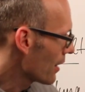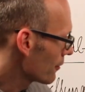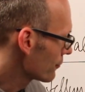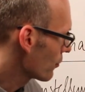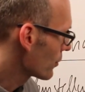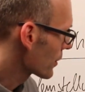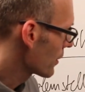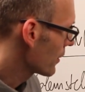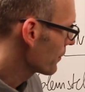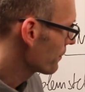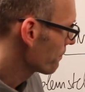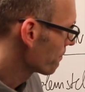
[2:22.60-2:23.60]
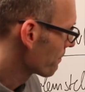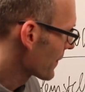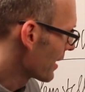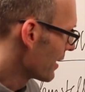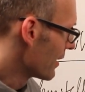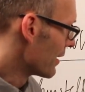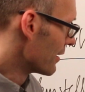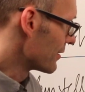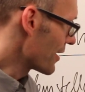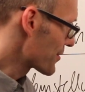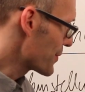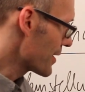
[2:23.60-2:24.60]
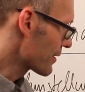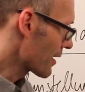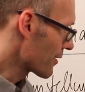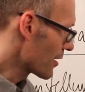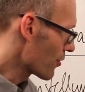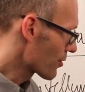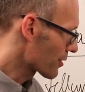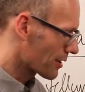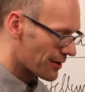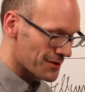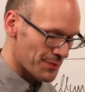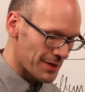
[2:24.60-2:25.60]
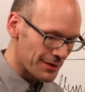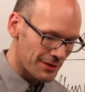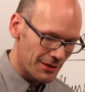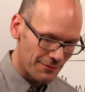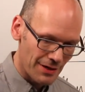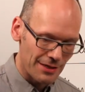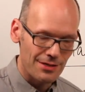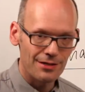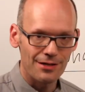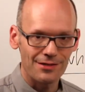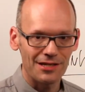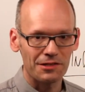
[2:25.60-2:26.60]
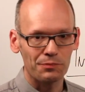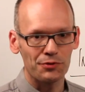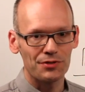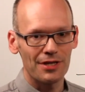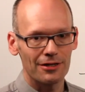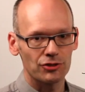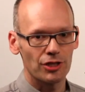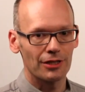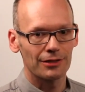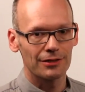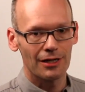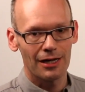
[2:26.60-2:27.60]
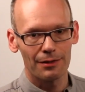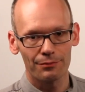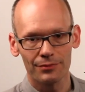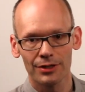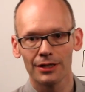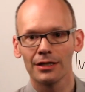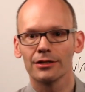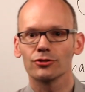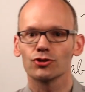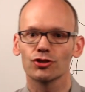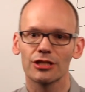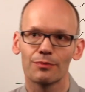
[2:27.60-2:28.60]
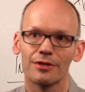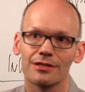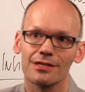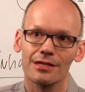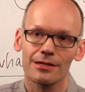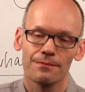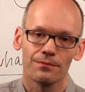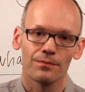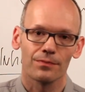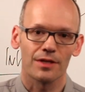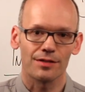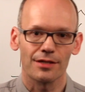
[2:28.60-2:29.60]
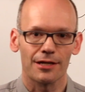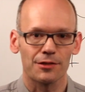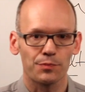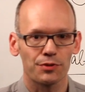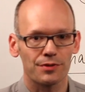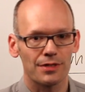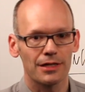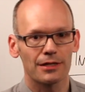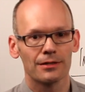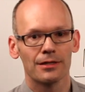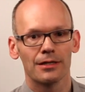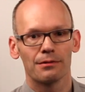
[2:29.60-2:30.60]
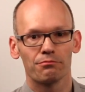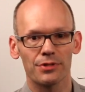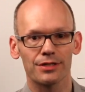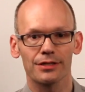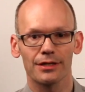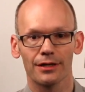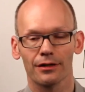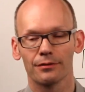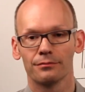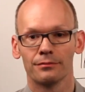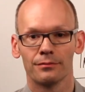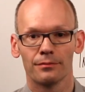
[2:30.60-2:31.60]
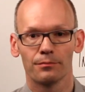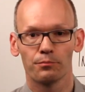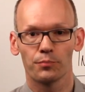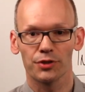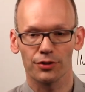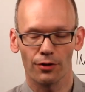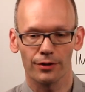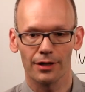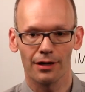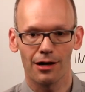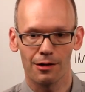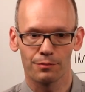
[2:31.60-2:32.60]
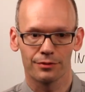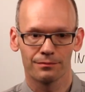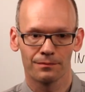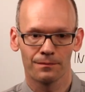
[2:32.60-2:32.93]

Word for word: Erfolg haben. Deswegen dann auch ganz wichtig, wenn Sie das Exposé erstellt haben, stimmen Sie das Exposé mit Ihrem Betreuer ab.